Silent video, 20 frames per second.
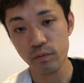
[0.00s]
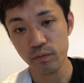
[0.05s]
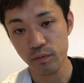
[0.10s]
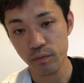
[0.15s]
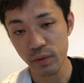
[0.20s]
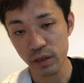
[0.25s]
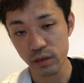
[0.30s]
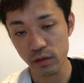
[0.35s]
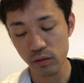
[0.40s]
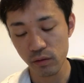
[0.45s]

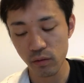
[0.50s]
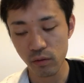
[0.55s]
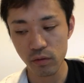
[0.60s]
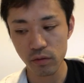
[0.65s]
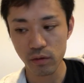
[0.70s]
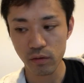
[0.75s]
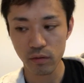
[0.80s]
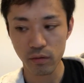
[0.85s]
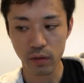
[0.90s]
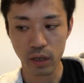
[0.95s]
別の
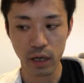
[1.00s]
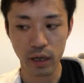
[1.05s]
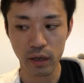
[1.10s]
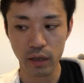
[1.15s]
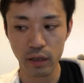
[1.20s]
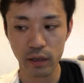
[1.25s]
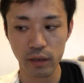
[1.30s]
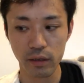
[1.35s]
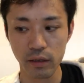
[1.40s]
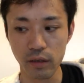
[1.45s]
その考
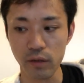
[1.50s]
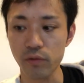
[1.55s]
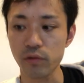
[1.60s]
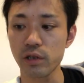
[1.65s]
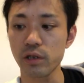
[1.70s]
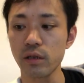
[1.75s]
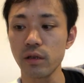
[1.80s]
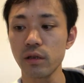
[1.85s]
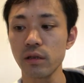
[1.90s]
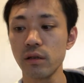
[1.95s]
え方の
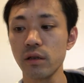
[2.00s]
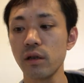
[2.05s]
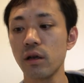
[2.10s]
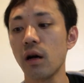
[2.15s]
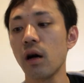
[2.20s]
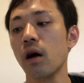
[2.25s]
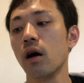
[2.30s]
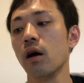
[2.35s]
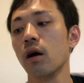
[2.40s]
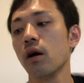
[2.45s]
視点で
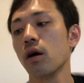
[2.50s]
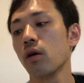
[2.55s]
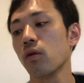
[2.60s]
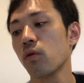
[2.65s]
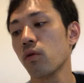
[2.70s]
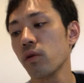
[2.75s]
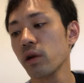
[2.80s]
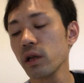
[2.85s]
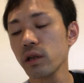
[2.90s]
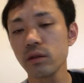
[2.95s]
あ
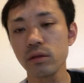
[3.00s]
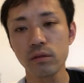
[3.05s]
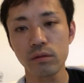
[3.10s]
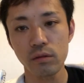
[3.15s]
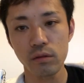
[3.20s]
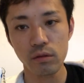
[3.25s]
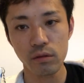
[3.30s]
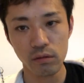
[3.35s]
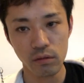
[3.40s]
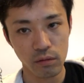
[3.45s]
これ
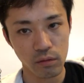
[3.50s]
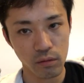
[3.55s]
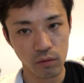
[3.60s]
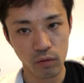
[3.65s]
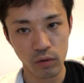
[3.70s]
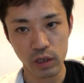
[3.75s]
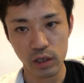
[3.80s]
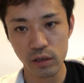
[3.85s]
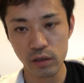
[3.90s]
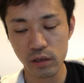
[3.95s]

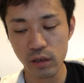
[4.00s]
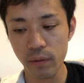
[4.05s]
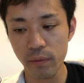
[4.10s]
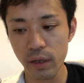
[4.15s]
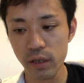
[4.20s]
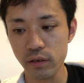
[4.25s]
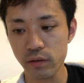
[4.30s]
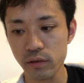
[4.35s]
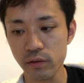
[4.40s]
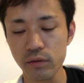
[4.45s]
これインスタ
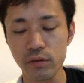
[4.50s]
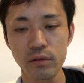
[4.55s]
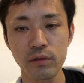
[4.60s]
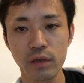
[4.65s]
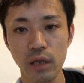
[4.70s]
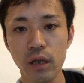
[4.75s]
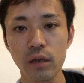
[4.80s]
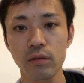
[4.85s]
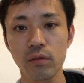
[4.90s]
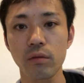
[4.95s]
映えする
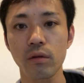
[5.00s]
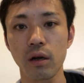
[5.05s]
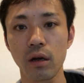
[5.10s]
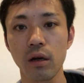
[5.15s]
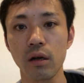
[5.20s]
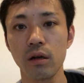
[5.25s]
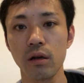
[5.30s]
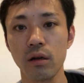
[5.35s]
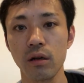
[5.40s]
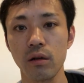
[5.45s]
なとか
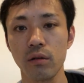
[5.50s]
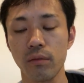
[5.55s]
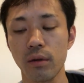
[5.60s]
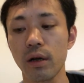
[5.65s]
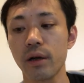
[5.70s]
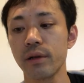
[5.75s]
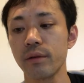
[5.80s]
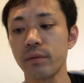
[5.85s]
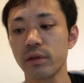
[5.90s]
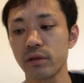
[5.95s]
分
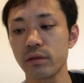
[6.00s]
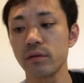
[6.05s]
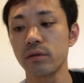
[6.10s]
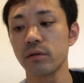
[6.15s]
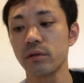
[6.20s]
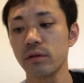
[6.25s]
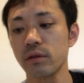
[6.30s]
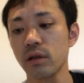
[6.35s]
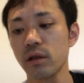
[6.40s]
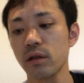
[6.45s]
かります
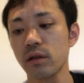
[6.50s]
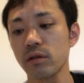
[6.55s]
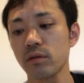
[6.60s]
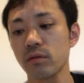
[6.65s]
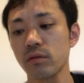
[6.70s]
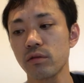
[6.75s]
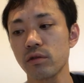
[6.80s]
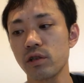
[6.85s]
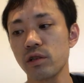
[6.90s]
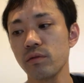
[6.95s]
だからそ
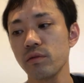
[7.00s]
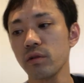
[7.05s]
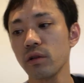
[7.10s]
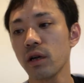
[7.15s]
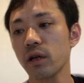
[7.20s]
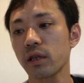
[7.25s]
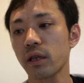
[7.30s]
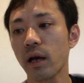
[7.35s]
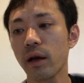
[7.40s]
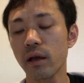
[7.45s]
の自分
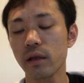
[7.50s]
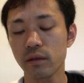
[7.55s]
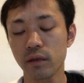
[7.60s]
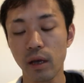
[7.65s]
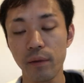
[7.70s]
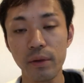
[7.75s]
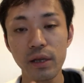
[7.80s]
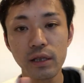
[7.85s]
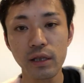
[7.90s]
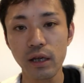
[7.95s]
が
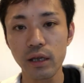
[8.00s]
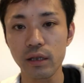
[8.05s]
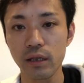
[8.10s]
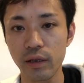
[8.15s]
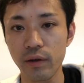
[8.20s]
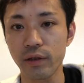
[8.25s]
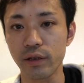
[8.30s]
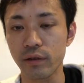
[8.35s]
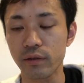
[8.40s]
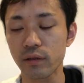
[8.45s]
食べたい
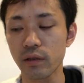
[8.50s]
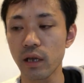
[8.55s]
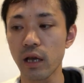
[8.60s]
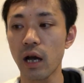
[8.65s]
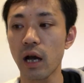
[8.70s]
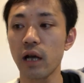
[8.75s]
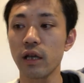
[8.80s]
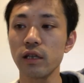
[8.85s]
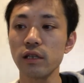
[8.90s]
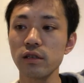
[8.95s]
ではなくて
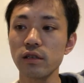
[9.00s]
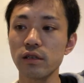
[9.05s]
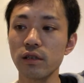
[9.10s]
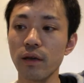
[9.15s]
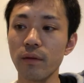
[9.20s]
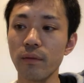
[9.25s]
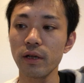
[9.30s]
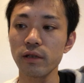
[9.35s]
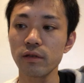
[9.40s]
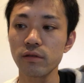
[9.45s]
あインス
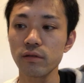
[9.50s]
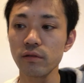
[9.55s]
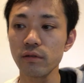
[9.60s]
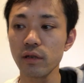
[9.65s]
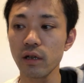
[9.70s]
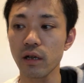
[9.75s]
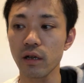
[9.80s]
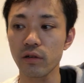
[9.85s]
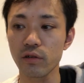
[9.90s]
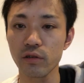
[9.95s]
映えする
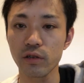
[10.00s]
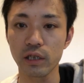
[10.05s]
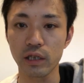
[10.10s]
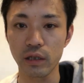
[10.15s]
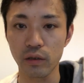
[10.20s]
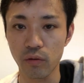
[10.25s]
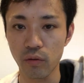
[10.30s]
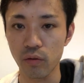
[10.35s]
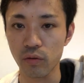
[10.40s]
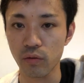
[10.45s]
から食い
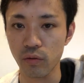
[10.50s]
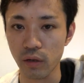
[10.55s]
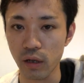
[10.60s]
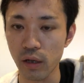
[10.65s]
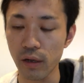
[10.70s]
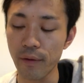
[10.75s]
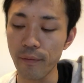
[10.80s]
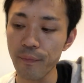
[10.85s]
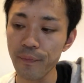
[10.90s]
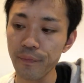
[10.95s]
に行こうと
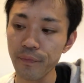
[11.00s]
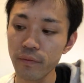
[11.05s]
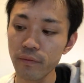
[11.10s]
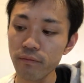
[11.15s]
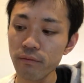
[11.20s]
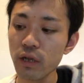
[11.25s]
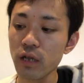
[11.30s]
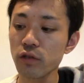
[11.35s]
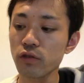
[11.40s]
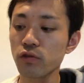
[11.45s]
か
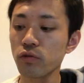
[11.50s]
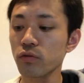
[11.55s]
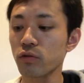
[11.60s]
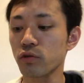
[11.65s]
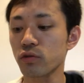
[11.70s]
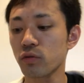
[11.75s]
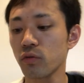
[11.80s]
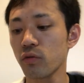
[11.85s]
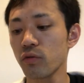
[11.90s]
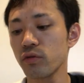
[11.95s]
なんかちょっと
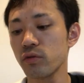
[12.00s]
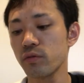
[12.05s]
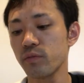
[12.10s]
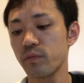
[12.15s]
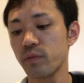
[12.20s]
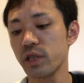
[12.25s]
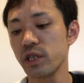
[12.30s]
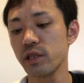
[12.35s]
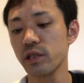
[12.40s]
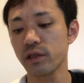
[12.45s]
そういう
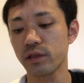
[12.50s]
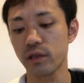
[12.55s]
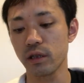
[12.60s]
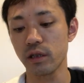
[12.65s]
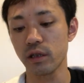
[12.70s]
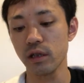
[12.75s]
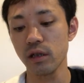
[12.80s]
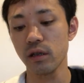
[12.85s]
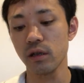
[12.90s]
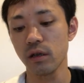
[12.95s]
ビジネス
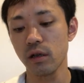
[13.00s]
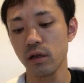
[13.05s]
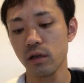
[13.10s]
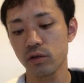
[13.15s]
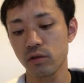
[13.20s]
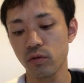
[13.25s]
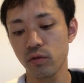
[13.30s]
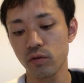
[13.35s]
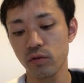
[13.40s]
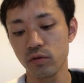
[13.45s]
でね
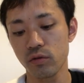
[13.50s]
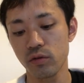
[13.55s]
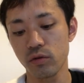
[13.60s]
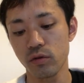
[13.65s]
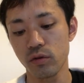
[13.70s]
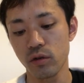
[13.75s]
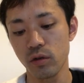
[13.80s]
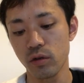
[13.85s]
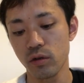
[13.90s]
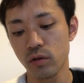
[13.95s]
そうい
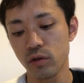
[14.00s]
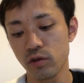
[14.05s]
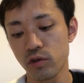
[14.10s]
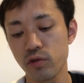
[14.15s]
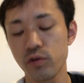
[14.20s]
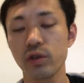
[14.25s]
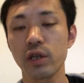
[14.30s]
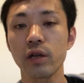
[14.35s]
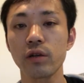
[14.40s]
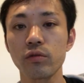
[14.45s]
う
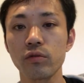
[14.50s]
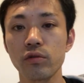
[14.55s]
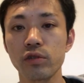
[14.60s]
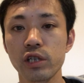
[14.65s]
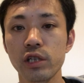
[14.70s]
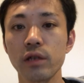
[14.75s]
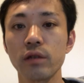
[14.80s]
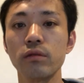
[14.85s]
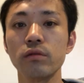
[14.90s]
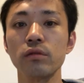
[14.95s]
集客を
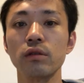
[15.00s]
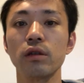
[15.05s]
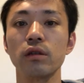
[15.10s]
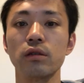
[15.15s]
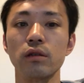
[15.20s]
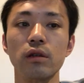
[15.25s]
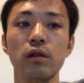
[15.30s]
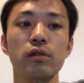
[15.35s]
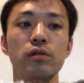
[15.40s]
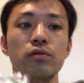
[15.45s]
していくんだっ
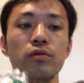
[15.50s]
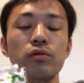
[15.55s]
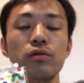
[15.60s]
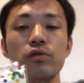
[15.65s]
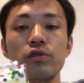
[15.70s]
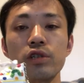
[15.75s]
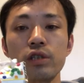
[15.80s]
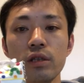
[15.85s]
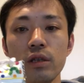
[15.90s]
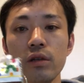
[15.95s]
たらそうい
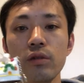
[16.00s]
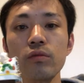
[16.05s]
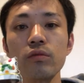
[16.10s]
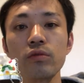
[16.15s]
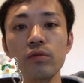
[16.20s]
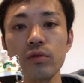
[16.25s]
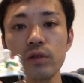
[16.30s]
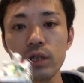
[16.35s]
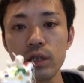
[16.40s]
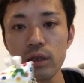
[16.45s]
う視点を
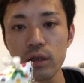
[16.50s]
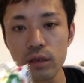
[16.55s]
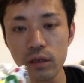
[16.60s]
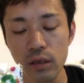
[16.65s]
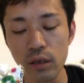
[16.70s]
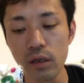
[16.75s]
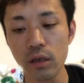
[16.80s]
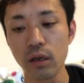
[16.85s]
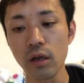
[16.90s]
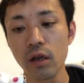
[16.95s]
取り入れ
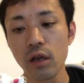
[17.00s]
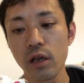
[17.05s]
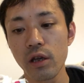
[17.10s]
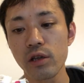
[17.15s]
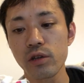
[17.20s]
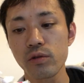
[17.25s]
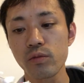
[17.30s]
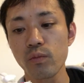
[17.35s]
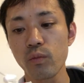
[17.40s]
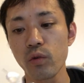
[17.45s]
て、
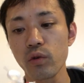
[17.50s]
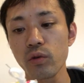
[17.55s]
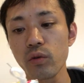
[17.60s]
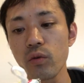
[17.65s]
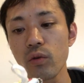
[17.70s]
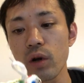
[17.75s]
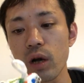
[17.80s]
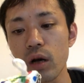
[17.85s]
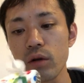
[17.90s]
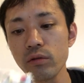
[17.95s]
えー、
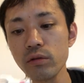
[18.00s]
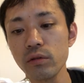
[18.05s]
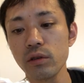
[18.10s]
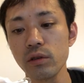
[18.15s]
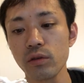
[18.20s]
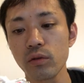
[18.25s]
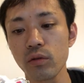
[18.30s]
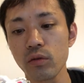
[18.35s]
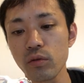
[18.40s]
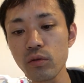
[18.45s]
物を買うっ
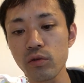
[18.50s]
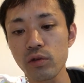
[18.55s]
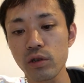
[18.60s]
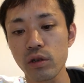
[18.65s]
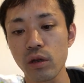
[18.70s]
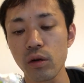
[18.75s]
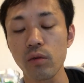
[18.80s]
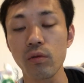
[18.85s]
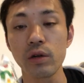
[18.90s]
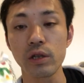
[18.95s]
ていうことをし
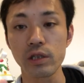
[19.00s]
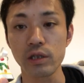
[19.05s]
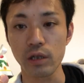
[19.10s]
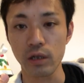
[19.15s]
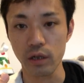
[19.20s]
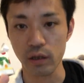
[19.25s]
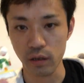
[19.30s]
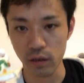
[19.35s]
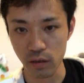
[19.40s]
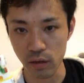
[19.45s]
た方がいいんじゃ
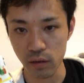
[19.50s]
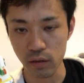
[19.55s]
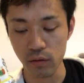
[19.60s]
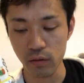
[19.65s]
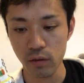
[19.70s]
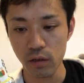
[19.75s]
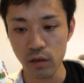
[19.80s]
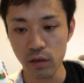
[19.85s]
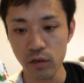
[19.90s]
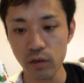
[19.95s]
ないかなと。
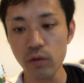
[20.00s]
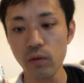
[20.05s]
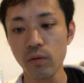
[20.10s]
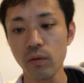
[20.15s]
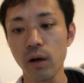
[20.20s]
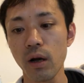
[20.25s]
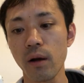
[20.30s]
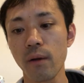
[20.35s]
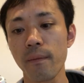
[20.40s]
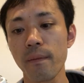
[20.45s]
要
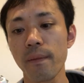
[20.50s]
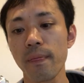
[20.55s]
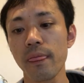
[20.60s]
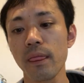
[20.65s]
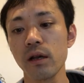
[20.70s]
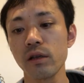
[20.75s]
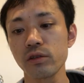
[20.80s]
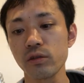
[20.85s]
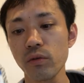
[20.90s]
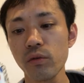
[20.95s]
は
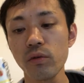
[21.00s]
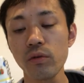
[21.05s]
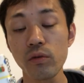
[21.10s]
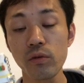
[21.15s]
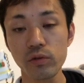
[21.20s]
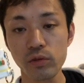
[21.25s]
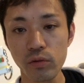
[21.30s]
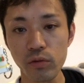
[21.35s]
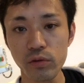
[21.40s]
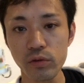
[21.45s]
そ
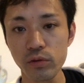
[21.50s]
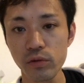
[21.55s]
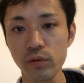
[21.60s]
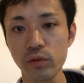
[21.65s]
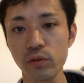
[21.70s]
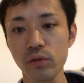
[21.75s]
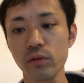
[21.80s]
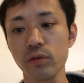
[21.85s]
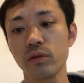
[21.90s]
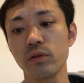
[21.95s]
うそうする
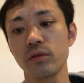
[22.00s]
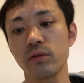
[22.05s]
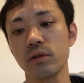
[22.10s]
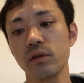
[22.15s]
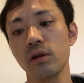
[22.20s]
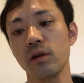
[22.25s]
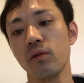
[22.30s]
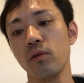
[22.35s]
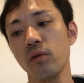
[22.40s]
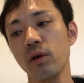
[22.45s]
ことによっ
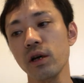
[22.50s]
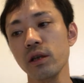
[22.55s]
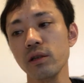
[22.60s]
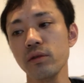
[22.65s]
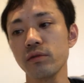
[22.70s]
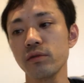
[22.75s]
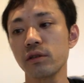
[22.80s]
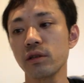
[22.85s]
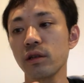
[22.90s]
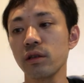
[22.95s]
てお金
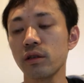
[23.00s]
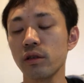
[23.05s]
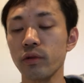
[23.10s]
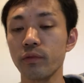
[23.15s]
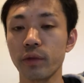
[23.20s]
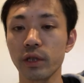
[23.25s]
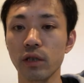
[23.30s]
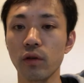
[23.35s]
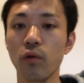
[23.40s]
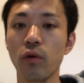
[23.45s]
を使って
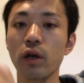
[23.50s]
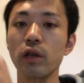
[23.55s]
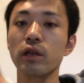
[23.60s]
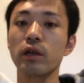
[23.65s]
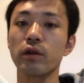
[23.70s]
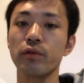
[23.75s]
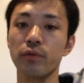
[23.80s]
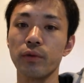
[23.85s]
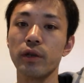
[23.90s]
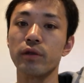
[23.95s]
もまたお金
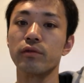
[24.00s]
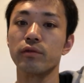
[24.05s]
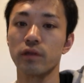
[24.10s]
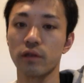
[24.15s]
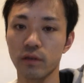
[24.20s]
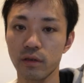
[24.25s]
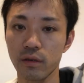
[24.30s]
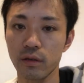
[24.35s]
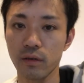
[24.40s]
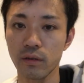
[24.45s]
が増えるんで
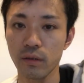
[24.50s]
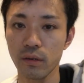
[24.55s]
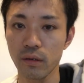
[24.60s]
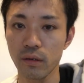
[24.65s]
す。